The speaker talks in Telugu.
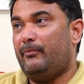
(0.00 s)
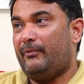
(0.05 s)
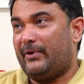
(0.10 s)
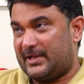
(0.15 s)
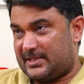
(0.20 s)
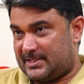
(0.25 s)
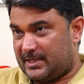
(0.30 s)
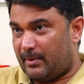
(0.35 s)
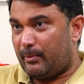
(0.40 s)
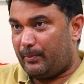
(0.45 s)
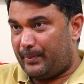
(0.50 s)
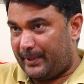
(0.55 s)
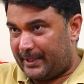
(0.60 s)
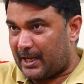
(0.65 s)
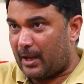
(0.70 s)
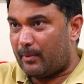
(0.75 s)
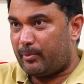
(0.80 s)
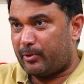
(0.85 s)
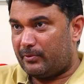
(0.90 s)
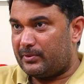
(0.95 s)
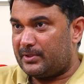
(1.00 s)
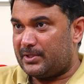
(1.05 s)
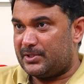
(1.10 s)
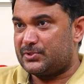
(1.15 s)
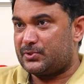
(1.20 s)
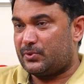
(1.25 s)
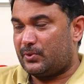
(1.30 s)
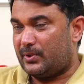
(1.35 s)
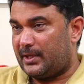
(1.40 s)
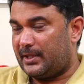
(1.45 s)
ఫర్ ఎగ్జాంపుల్ పిఠాపురం
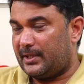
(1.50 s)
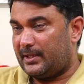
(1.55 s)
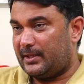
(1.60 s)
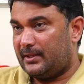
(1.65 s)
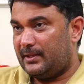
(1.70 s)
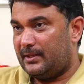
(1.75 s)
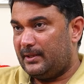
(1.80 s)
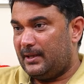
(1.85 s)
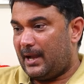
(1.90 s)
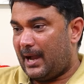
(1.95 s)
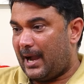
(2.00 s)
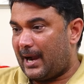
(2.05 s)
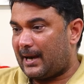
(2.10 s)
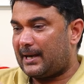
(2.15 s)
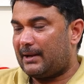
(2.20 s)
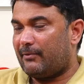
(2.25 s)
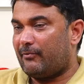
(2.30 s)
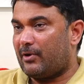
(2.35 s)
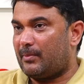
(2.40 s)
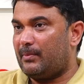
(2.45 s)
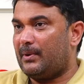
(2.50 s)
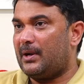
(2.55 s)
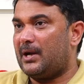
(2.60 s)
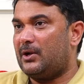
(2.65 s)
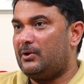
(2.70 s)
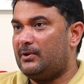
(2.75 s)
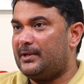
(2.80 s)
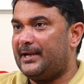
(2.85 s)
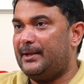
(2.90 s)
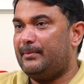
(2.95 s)
తీసుకోండి అక్కడ వర్మ
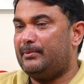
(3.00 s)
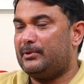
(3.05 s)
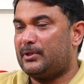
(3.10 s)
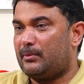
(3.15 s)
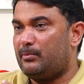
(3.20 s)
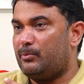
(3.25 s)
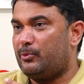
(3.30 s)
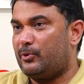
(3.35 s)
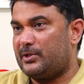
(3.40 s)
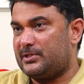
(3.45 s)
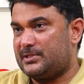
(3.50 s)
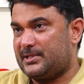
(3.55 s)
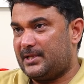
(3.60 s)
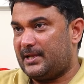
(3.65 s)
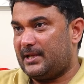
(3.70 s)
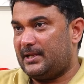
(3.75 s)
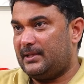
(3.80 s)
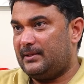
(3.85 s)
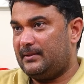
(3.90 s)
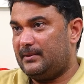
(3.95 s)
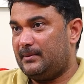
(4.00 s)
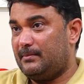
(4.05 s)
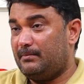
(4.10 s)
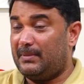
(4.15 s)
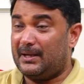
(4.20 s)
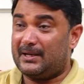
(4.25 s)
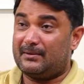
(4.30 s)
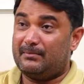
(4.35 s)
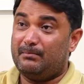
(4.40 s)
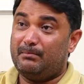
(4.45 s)
గారు టీడీపీ పోటీ చేయాలి
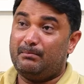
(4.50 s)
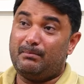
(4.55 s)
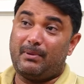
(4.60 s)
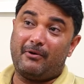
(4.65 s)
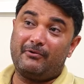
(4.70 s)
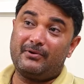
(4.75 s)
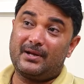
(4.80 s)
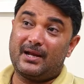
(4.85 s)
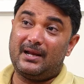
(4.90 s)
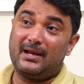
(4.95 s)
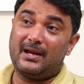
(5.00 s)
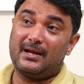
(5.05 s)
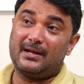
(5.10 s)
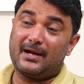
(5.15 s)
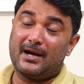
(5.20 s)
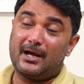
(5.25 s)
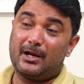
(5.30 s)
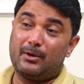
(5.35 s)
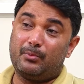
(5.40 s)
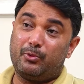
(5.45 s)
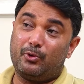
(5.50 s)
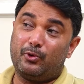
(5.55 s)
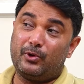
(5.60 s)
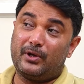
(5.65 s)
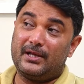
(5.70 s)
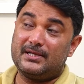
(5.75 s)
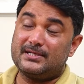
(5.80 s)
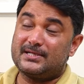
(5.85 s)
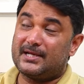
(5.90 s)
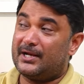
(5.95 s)
బట్ hmm. పవన్ కళ్యాణ్ గారు
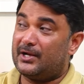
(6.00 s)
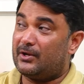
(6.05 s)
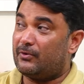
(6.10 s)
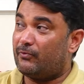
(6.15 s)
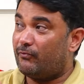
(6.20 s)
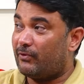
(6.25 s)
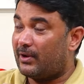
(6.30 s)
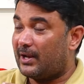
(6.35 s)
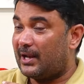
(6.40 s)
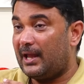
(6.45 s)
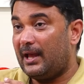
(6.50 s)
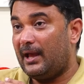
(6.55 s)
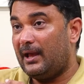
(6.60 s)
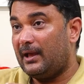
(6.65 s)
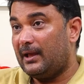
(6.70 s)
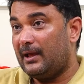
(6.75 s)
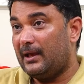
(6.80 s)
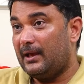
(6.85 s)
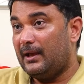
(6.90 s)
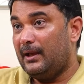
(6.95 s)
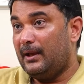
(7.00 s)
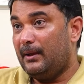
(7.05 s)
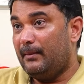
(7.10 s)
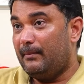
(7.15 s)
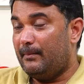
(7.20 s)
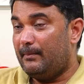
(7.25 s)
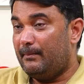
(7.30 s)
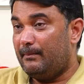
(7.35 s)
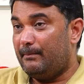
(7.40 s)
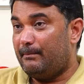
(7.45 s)
పోటీ చేయడం వల్ల
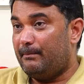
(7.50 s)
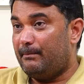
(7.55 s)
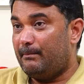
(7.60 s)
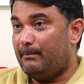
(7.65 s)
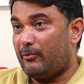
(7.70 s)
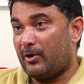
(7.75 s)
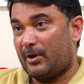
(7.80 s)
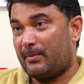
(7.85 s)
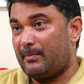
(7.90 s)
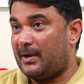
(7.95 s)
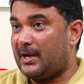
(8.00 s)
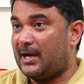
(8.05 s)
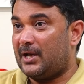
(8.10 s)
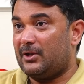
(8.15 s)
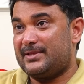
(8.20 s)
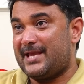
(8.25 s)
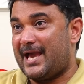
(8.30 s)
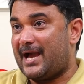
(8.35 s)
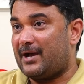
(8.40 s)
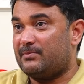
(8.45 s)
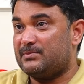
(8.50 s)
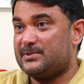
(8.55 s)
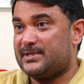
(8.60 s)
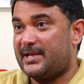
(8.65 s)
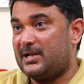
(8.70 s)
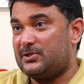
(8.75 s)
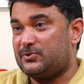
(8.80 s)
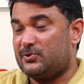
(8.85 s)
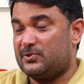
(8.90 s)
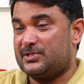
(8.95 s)
వర్మ గారు త్యాగం
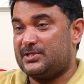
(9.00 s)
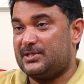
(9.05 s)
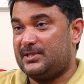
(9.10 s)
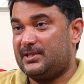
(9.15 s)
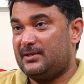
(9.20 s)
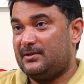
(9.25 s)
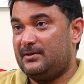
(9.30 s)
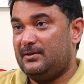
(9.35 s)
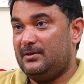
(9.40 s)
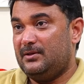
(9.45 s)
చేయాల్సి వచ్చింది